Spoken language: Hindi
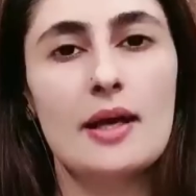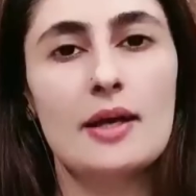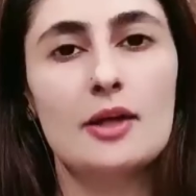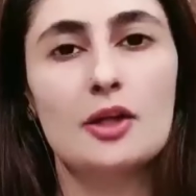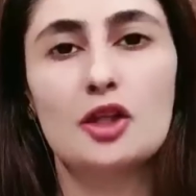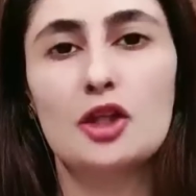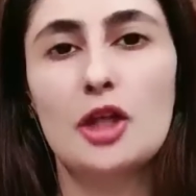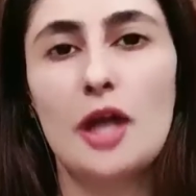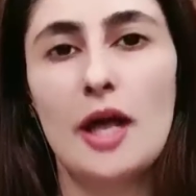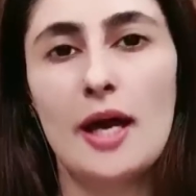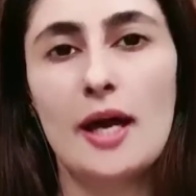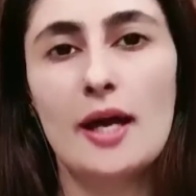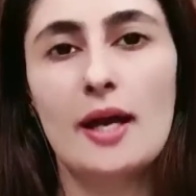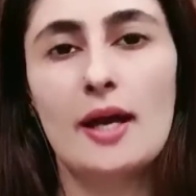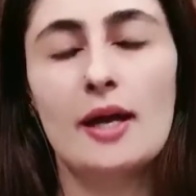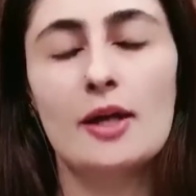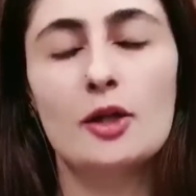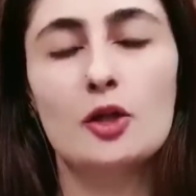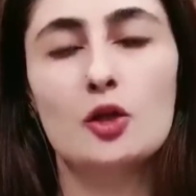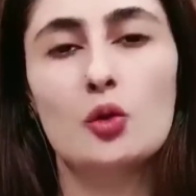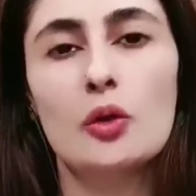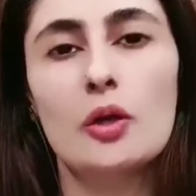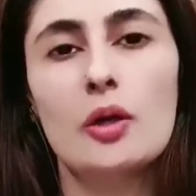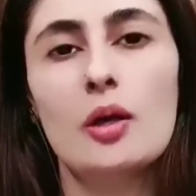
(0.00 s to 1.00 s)
शहर है
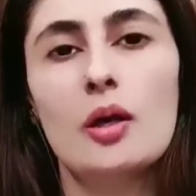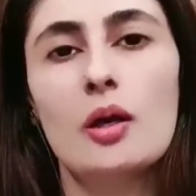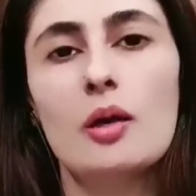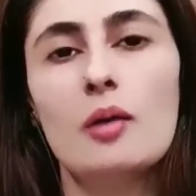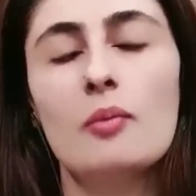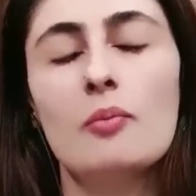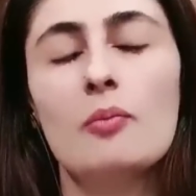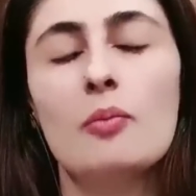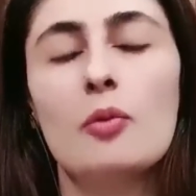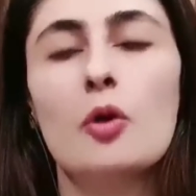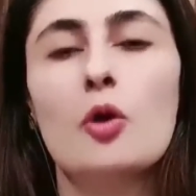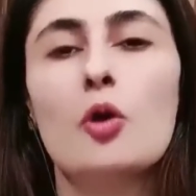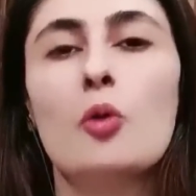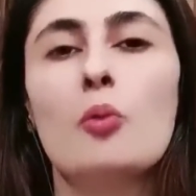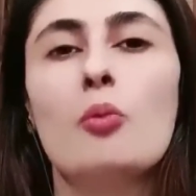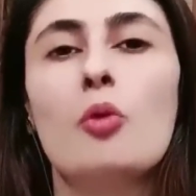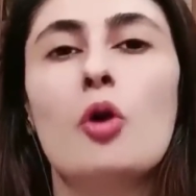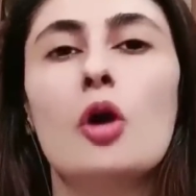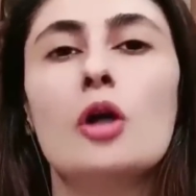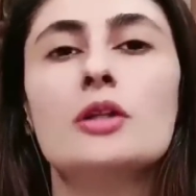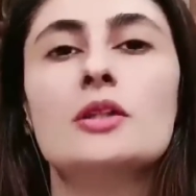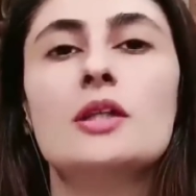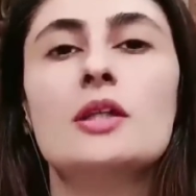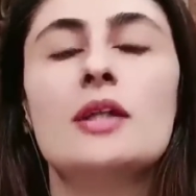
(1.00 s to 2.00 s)
जो कि
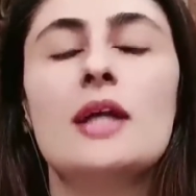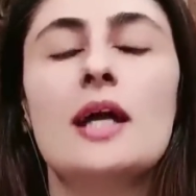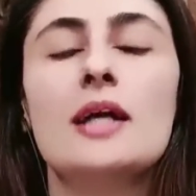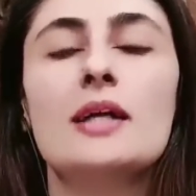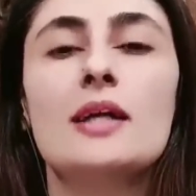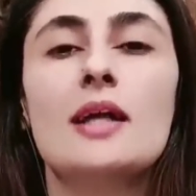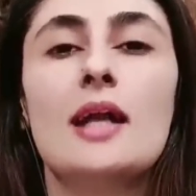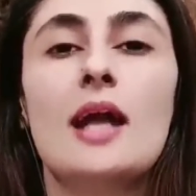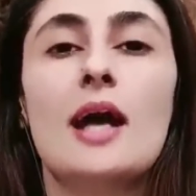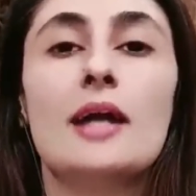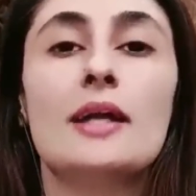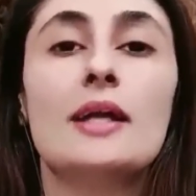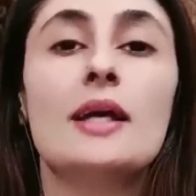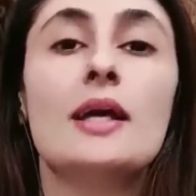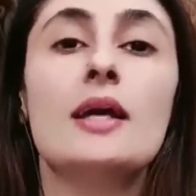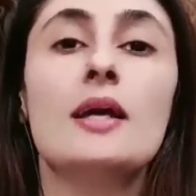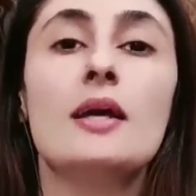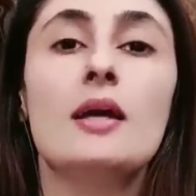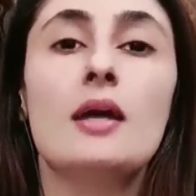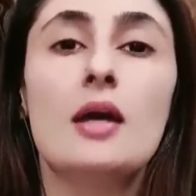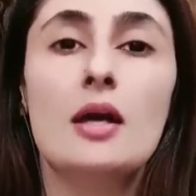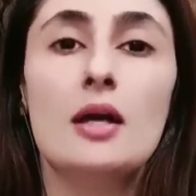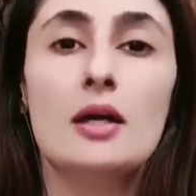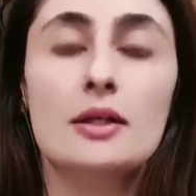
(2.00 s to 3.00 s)
बहुत जिंदा दिलाने
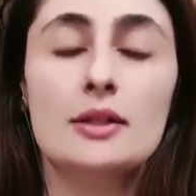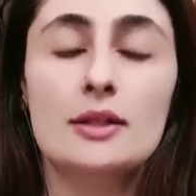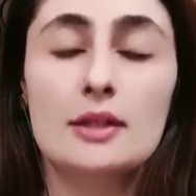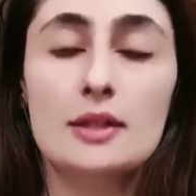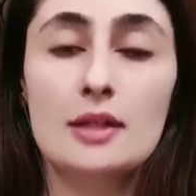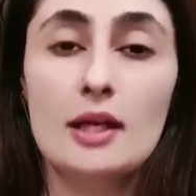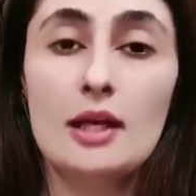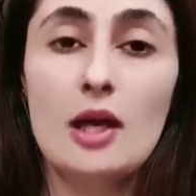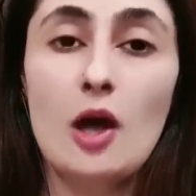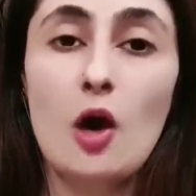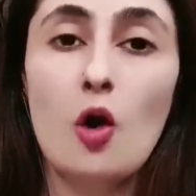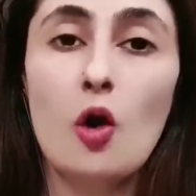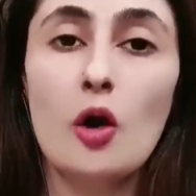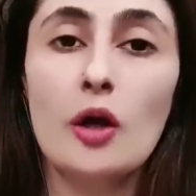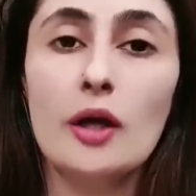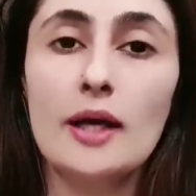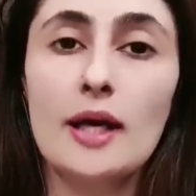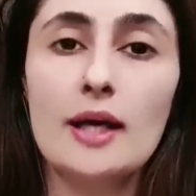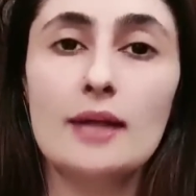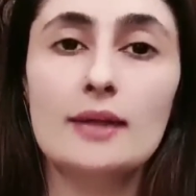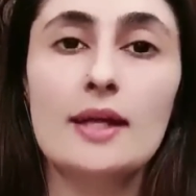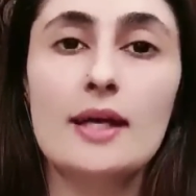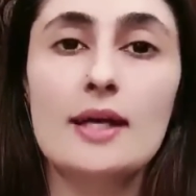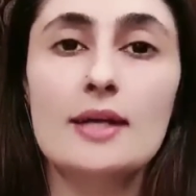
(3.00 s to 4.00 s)
जैसे लाहौर
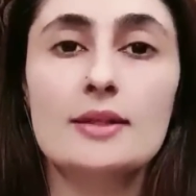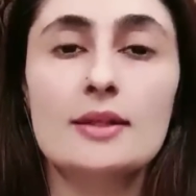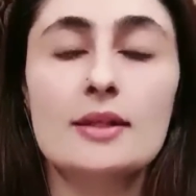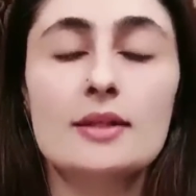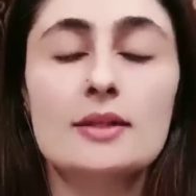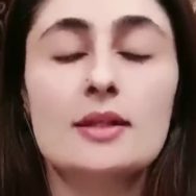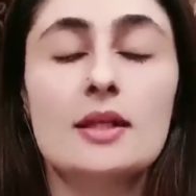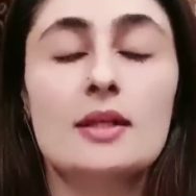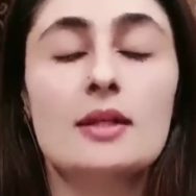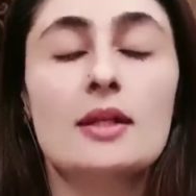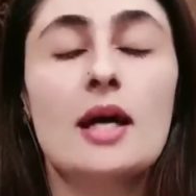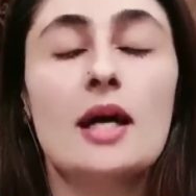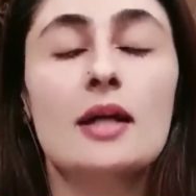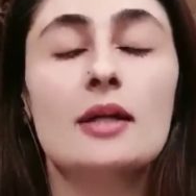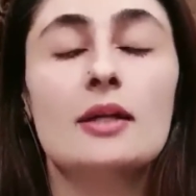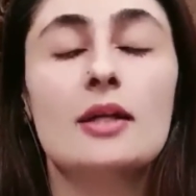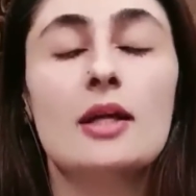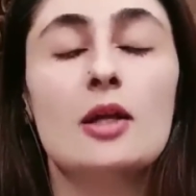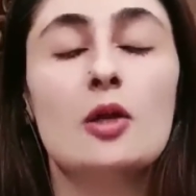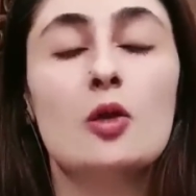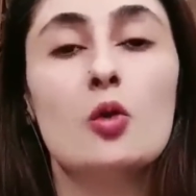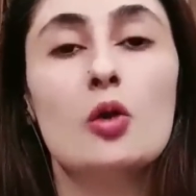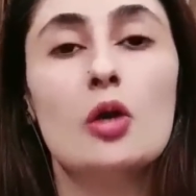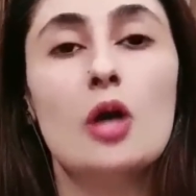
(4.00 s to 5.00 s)
कहते हैं ऐसे जिंदा
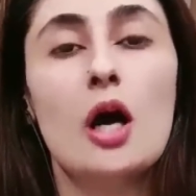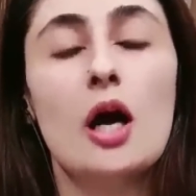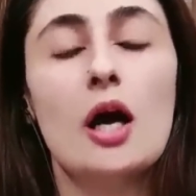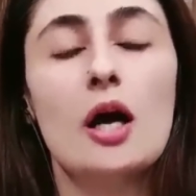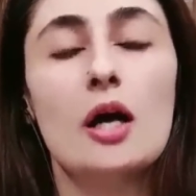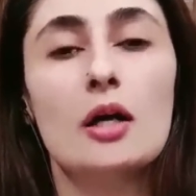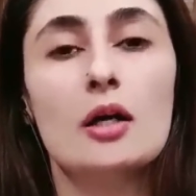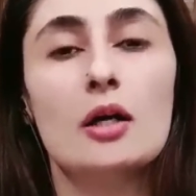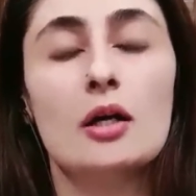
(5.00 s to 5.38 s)
दिलों का